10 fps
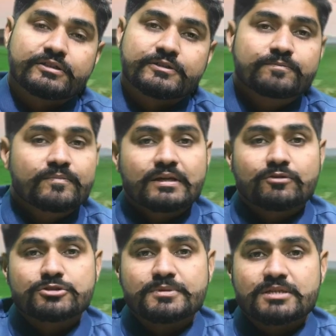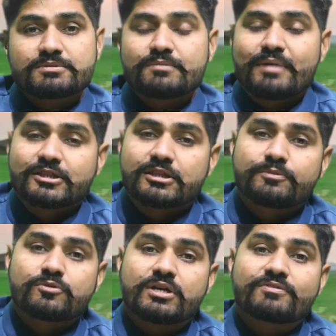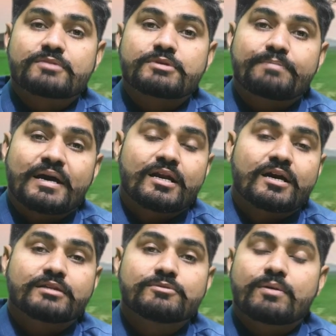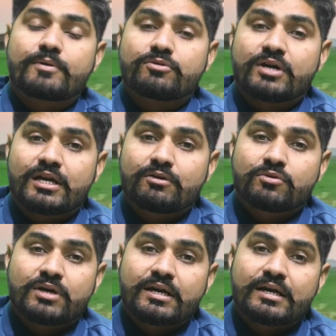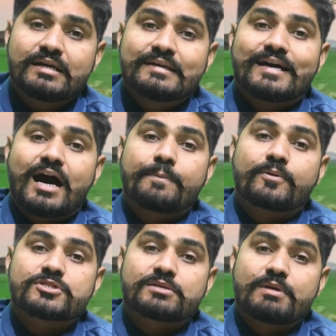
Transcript: आएगी उसमें सबसे महत्वपूर्ण या फिर सबसे पहला कदम जो आपको उठाना है वो उठाना है आपको